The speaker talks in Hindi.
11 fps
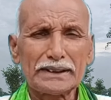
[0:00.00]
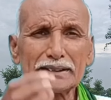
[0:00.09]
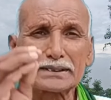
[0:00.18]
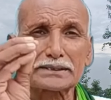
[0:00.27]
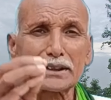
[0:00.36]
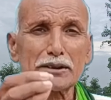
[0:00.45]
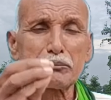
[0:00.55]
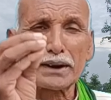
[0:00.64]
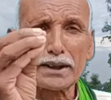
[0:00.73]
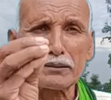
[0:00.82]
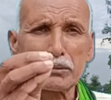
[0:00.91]
कि इससे
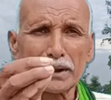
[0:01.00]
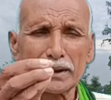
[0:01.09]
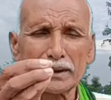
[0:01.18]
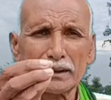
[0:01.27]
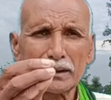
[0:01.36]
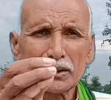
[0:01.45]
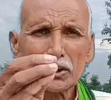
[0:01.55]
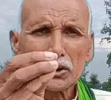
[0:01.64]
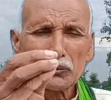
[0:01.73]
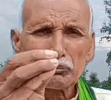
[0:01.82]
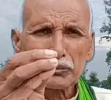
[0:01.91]
बड़े बड़े
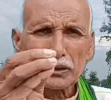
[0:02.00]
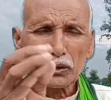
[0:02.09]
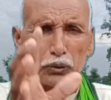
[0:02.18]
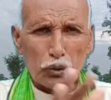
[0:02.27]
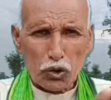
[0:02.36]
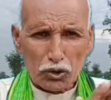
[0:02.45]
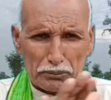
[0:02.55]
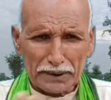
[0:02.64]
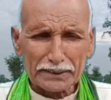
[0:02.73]
रोग